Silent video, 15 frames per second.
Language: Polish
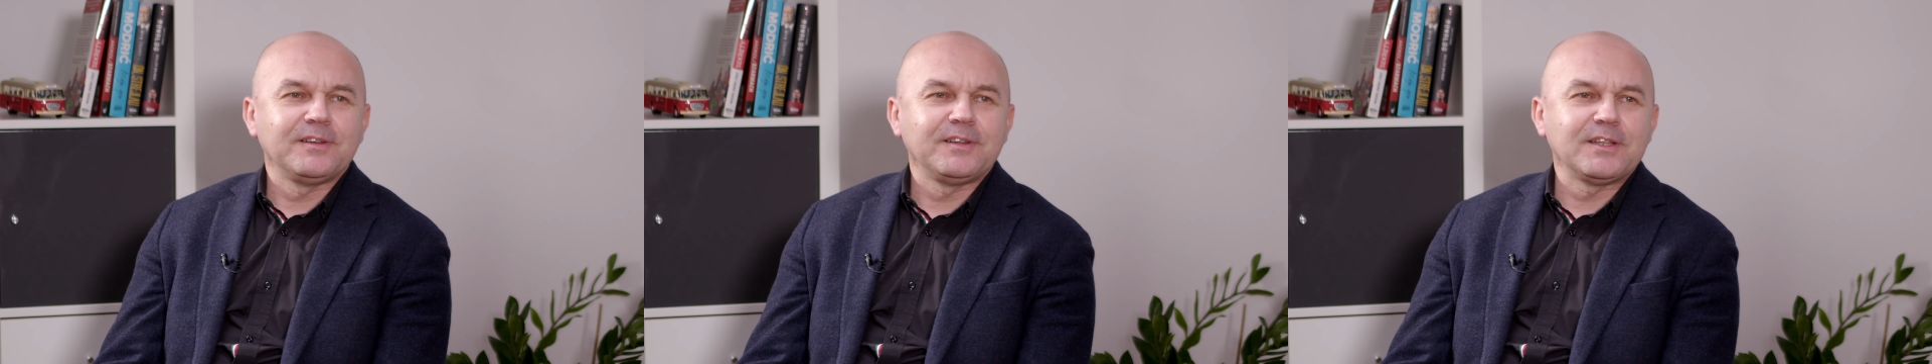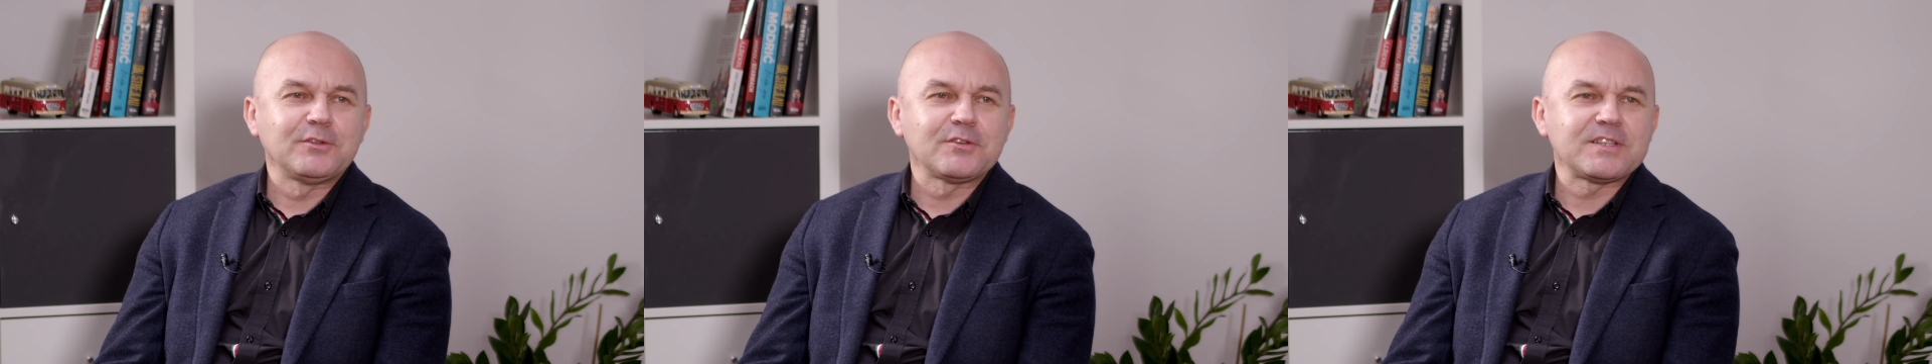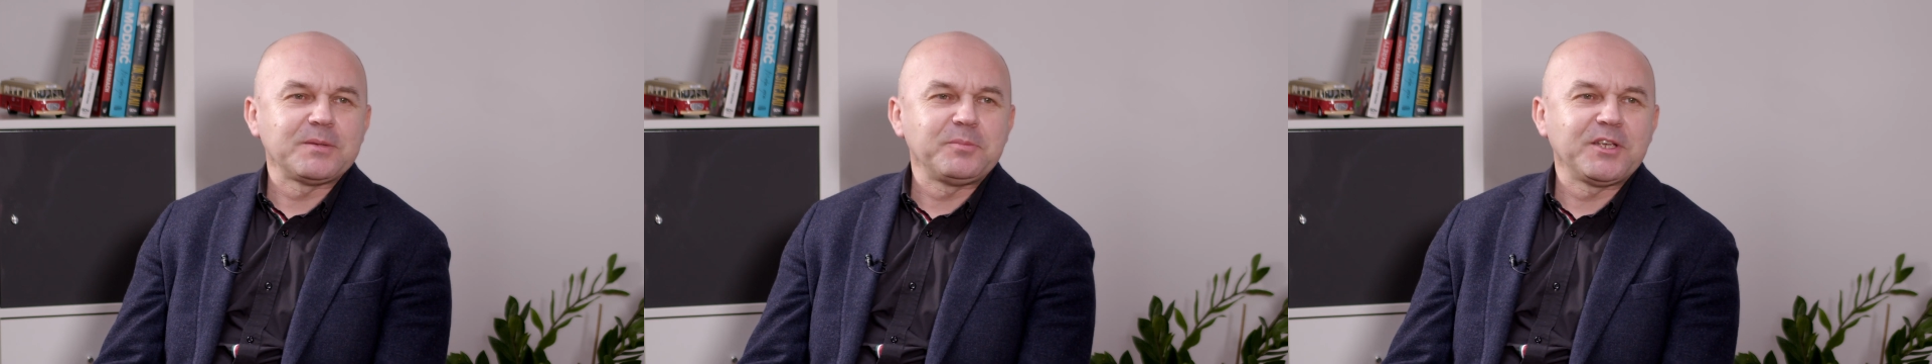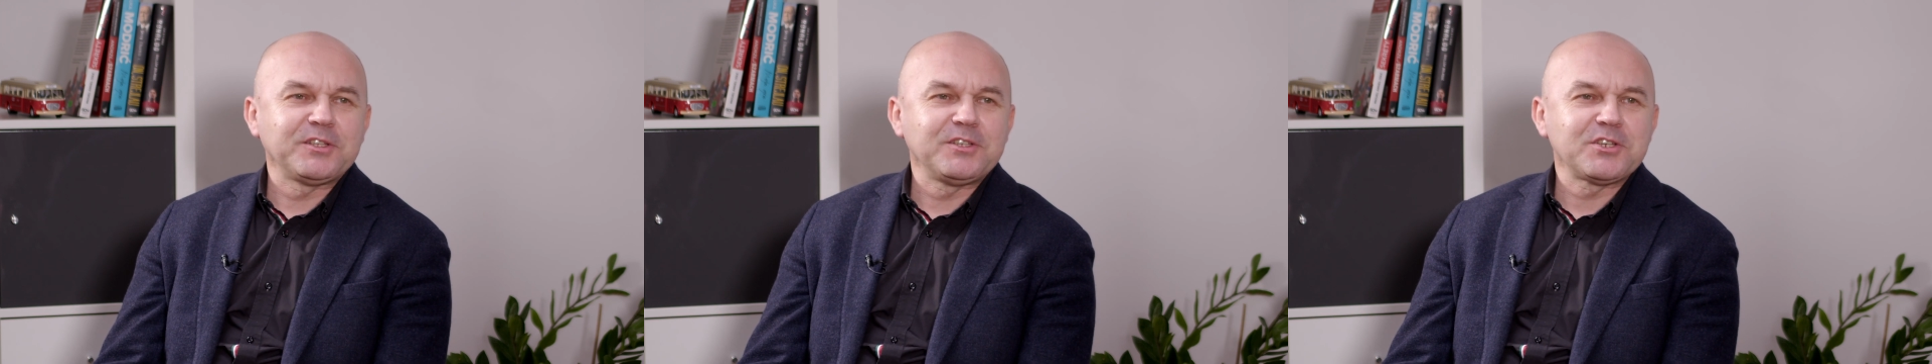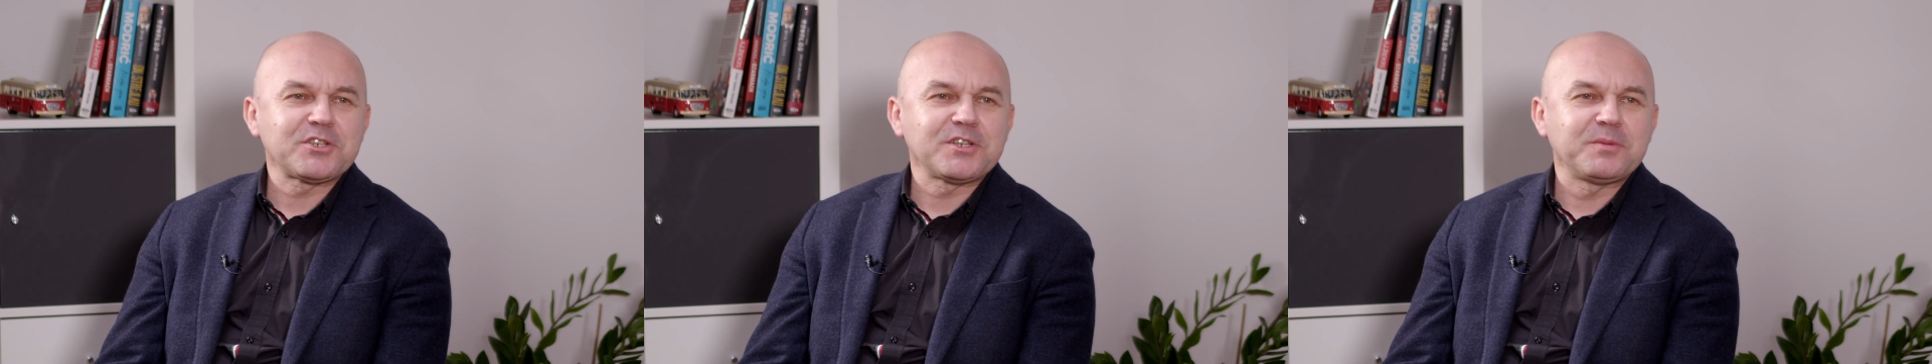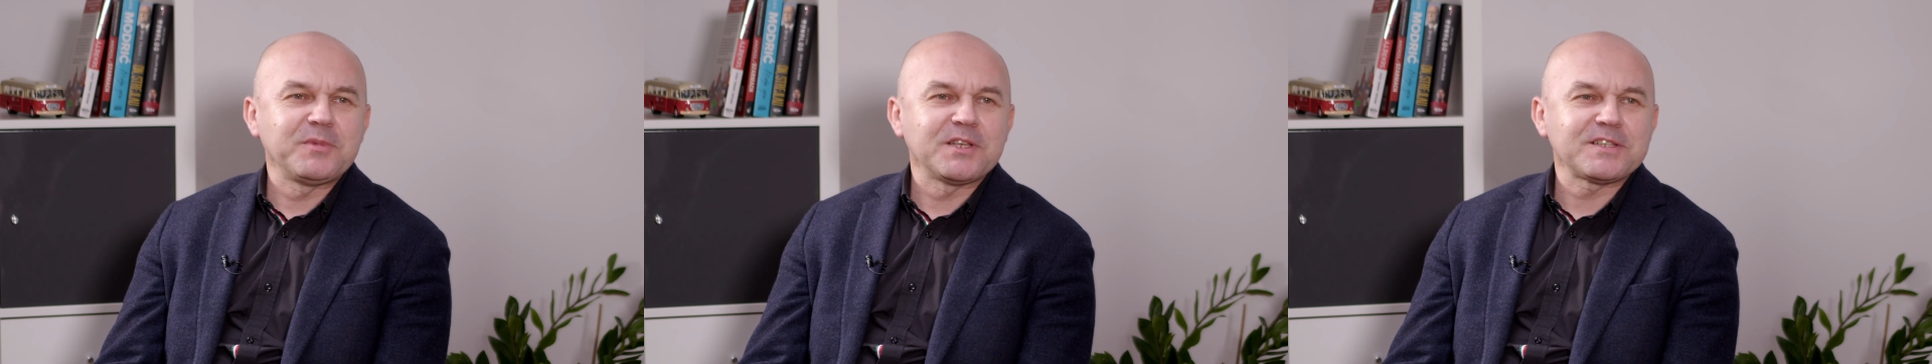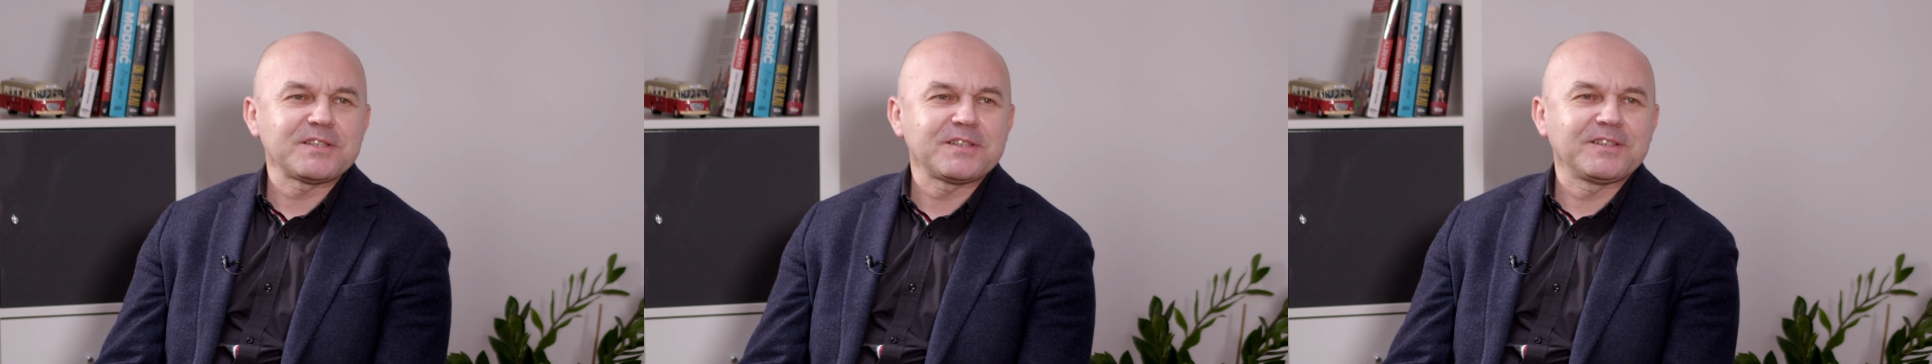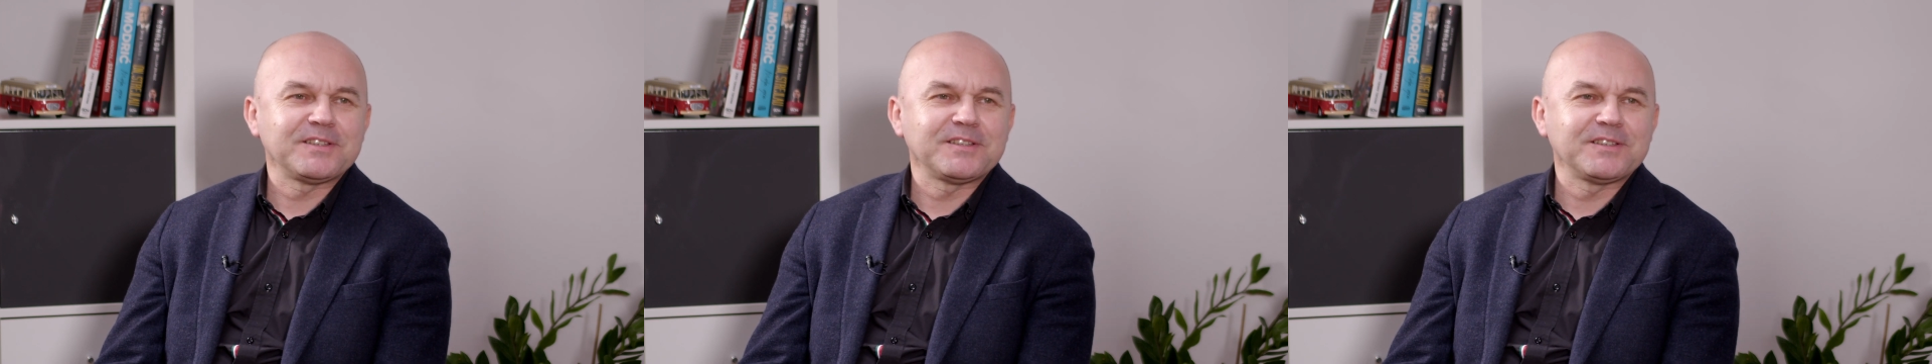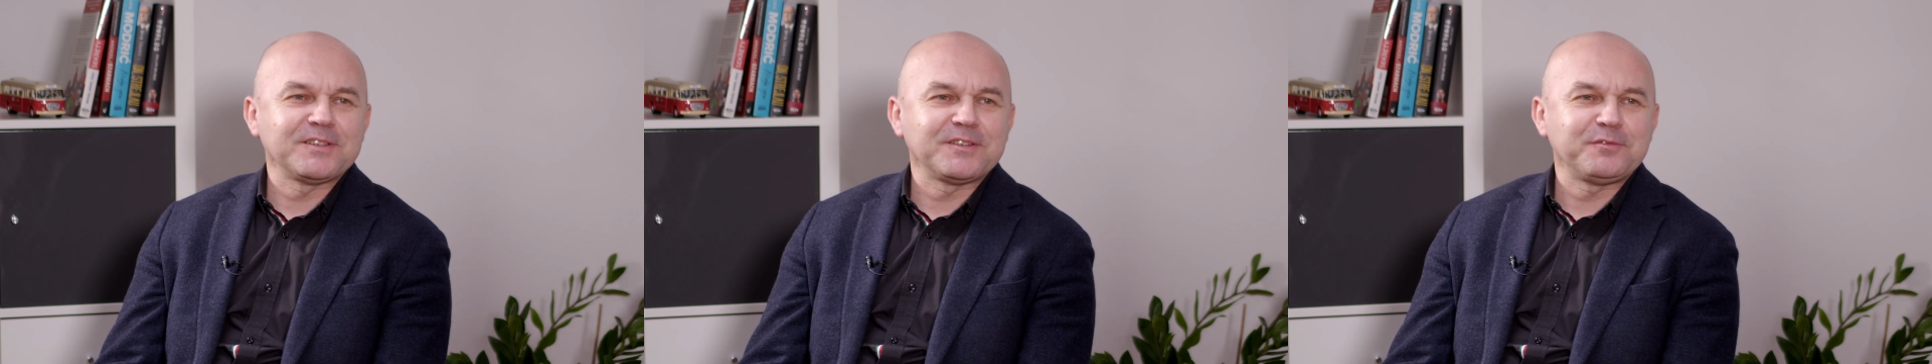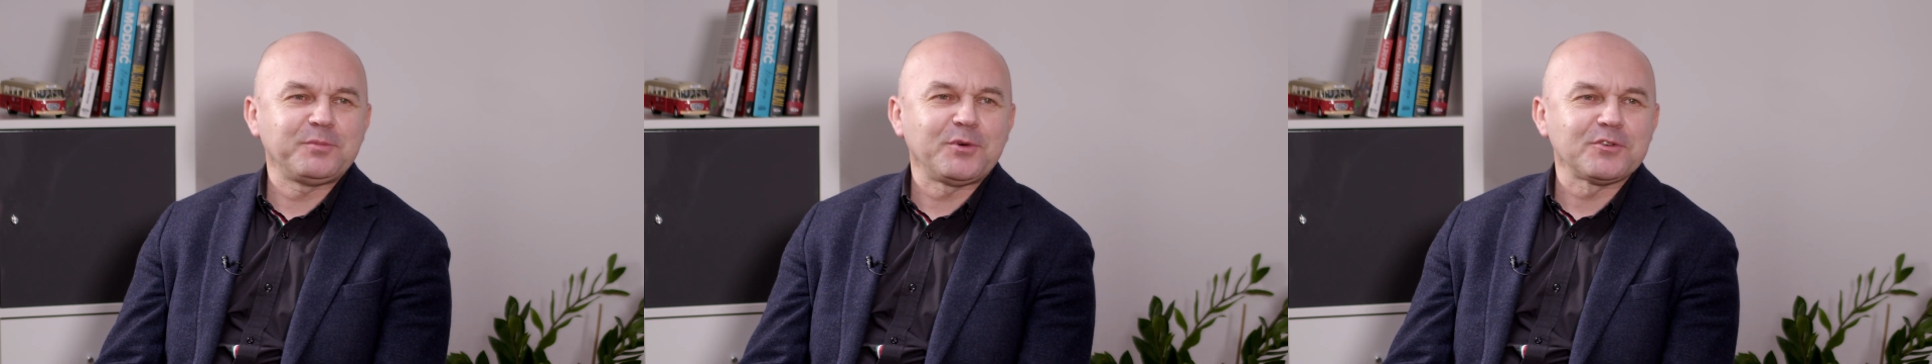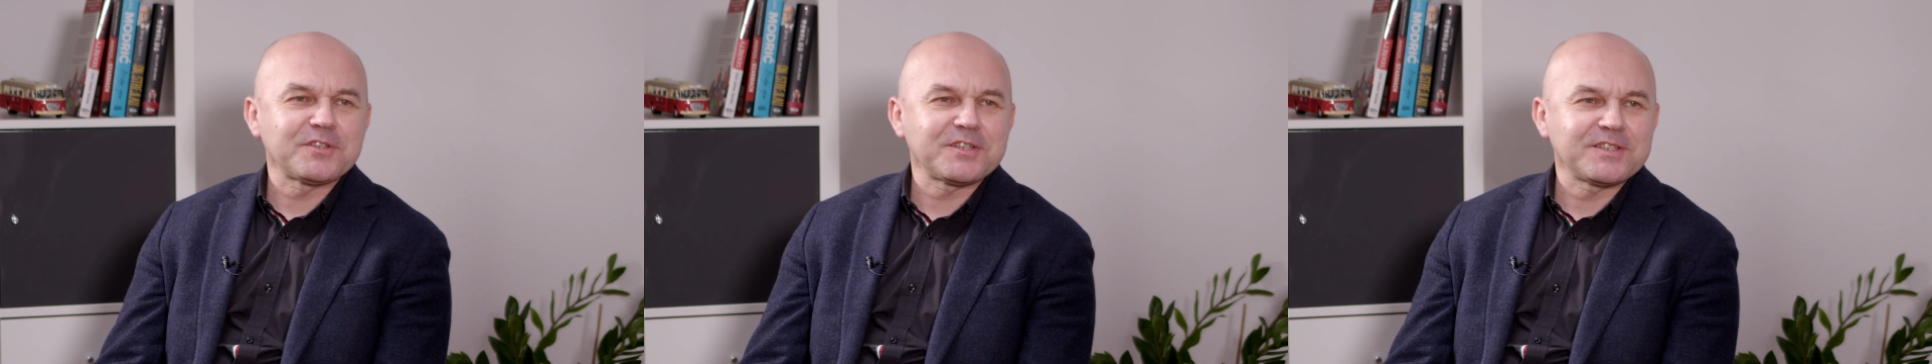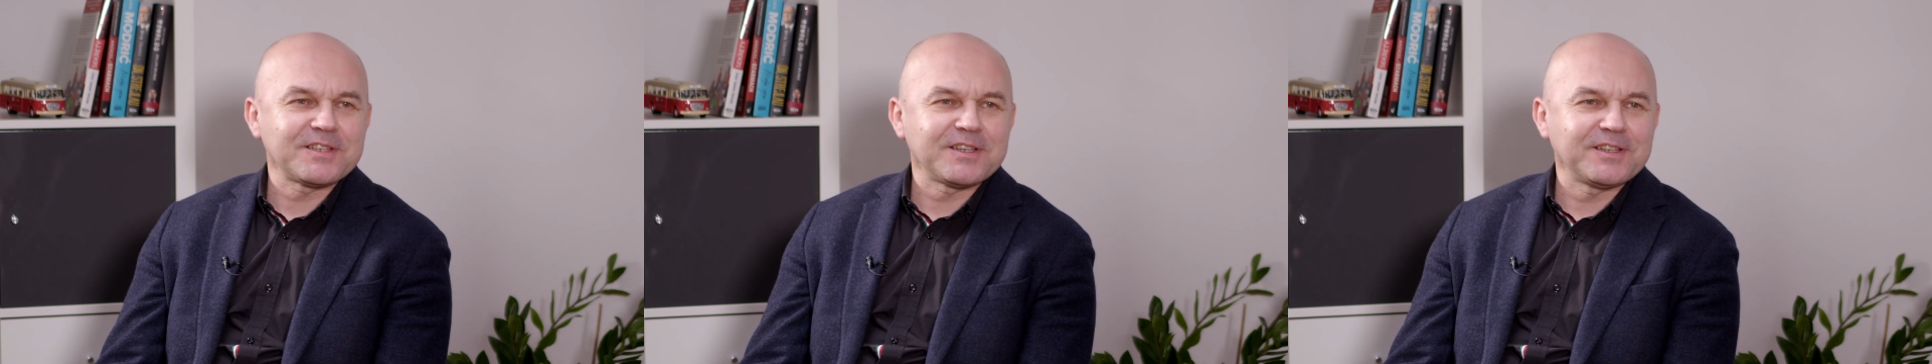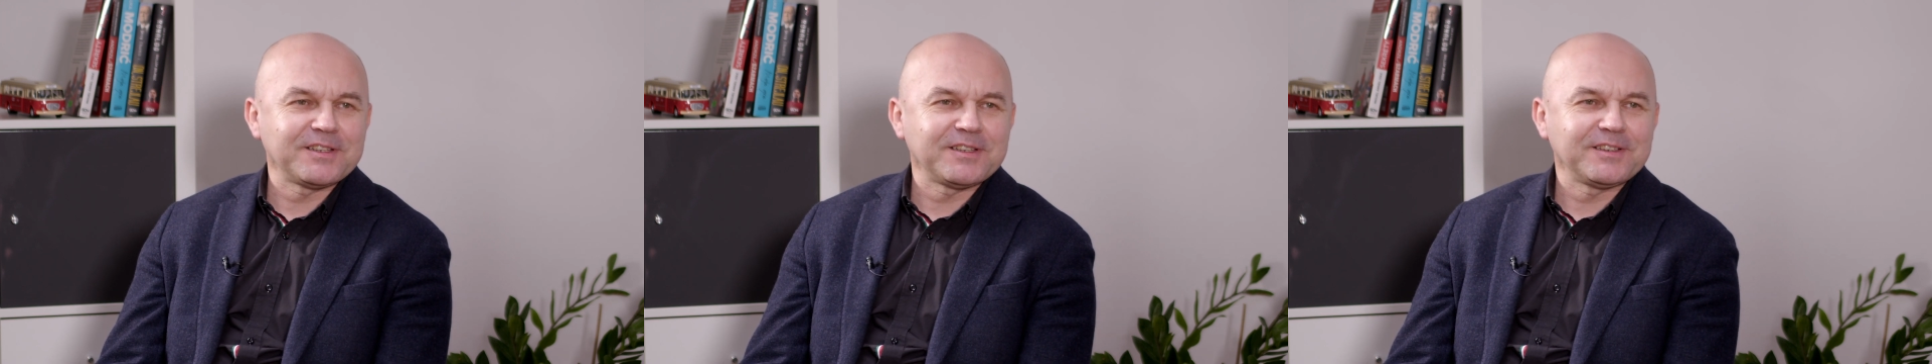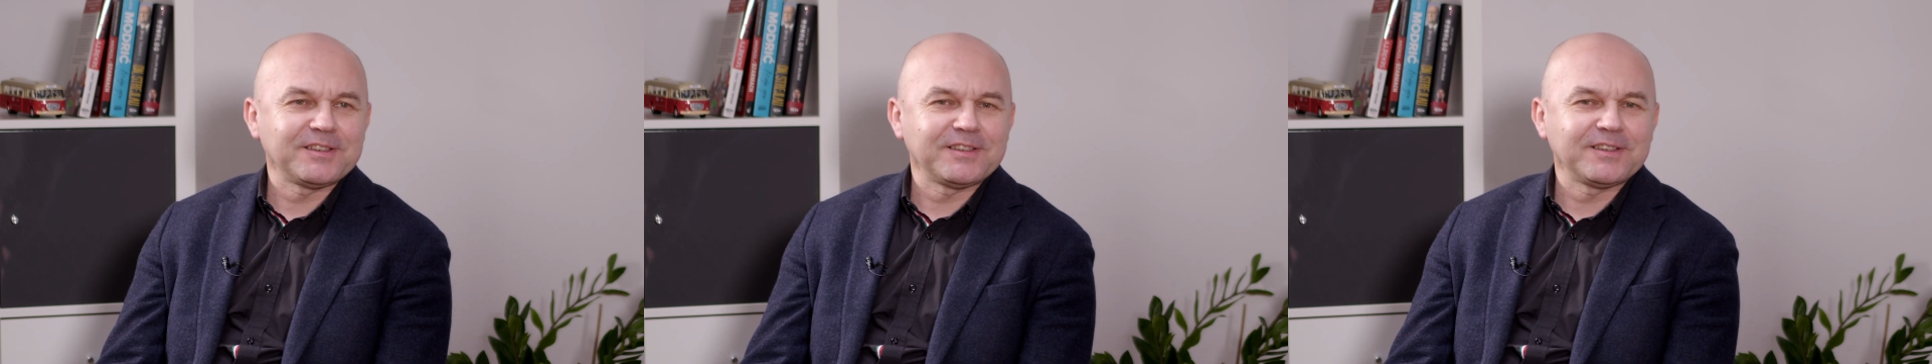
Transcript: jedno z najpiękniejszych miast y, w Polsce